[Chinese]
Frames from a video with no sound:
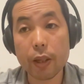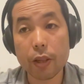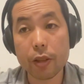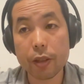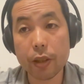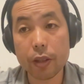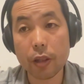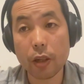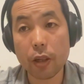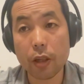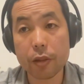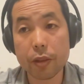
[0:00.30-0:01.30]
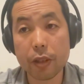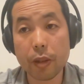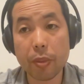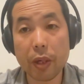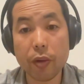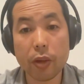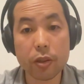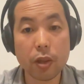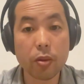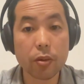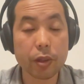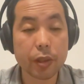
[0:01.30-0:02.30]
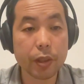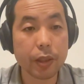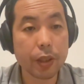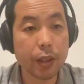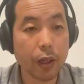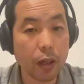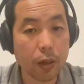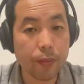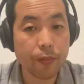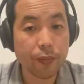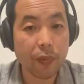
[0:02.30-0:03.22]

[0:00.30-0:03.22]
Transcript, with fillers: 大家好，今天是二零二四年八月二十六日，星期一啊。